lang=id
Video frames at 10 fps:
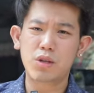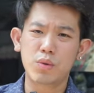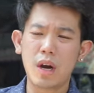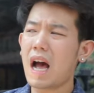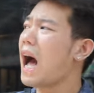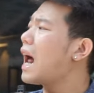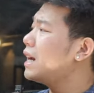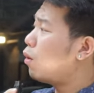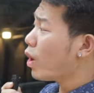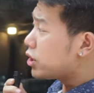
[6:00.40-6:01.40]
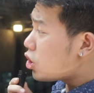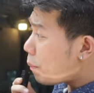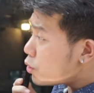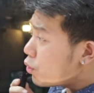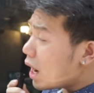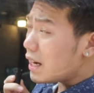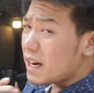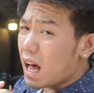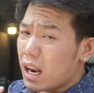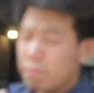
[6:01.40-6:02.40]
juga, ada workshop juga di
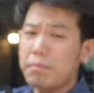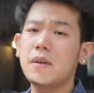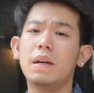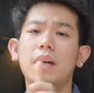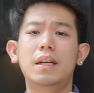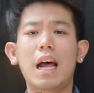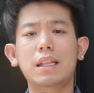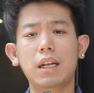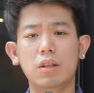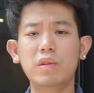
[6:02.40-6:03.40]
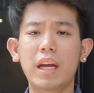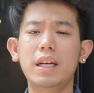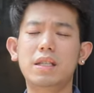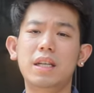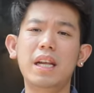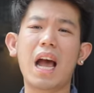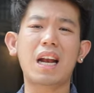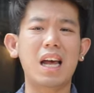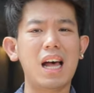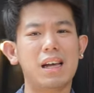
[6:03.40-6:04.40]
dalam dan tentunya di sini
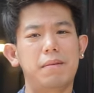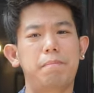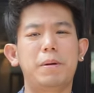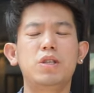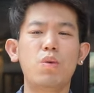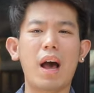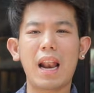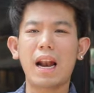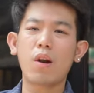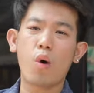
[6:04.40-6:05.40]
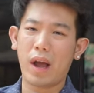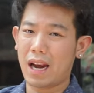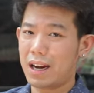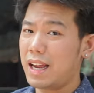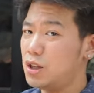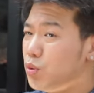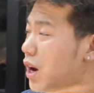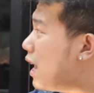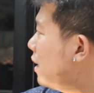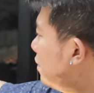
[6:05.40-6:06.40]
ada penjualan ORD
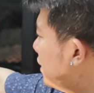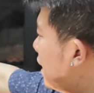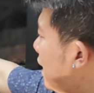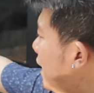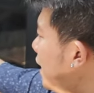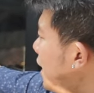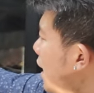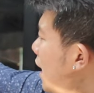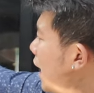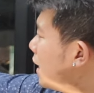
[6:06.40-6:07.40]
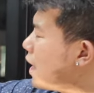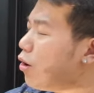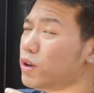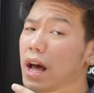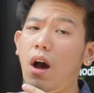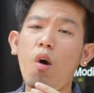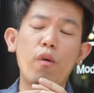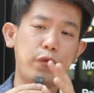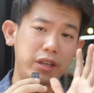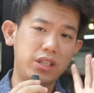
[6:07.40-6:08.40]
juga. Jadi kita udah
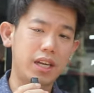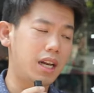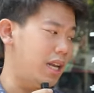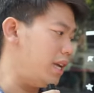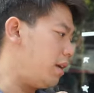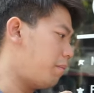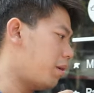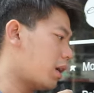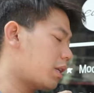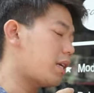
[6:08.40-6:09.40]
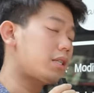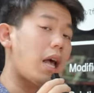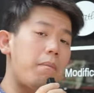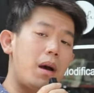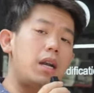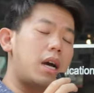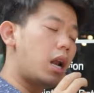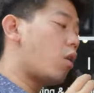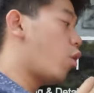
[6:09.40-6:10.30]
officially bekerja sama dengan